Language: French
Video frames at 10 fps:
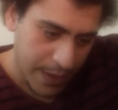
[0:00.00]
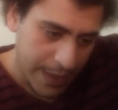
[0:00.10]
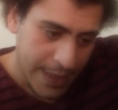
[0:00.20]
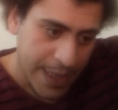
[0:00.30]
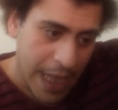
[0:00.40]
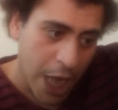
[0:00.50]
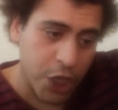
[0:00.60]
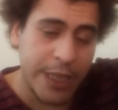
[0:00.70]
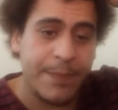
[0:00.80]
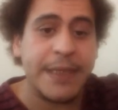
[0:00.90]
d'avoir les mains
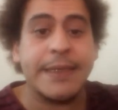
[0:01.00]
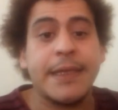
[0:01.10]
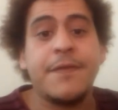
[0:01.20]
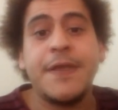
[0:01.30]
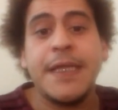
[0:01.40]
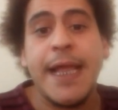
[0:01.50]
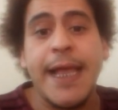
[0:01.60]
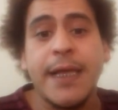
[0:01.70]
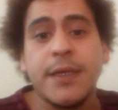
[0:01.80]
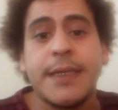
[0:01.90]
mouillées, ça me rend malade.
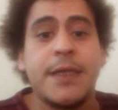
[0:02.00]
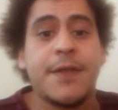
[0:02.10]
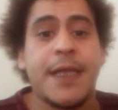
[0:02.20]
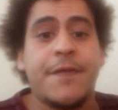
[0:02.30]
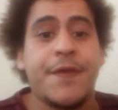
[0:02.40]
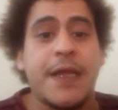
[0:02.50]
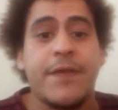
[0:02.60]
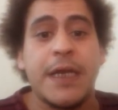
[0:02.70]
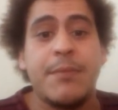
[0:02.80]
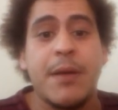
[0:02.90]

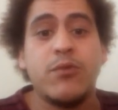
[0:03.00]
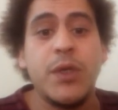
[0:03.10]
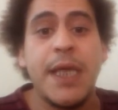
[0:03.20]
Donc,